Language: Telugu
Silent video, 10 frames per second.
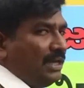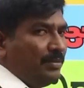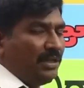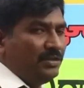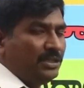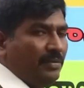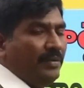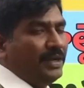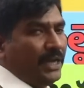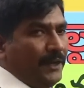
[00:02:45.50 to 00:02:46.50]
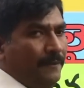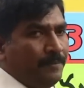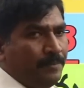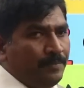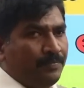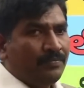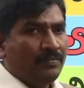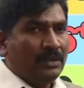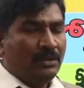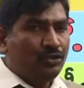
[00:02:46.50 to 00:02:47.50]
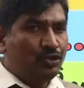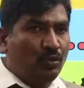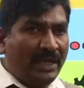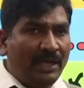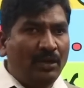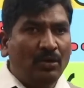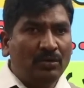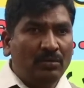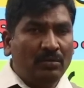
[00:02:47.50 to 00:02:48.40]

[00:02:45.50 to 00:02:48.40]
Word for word: ప్రధానమైన విషయం అంటే జూలైలో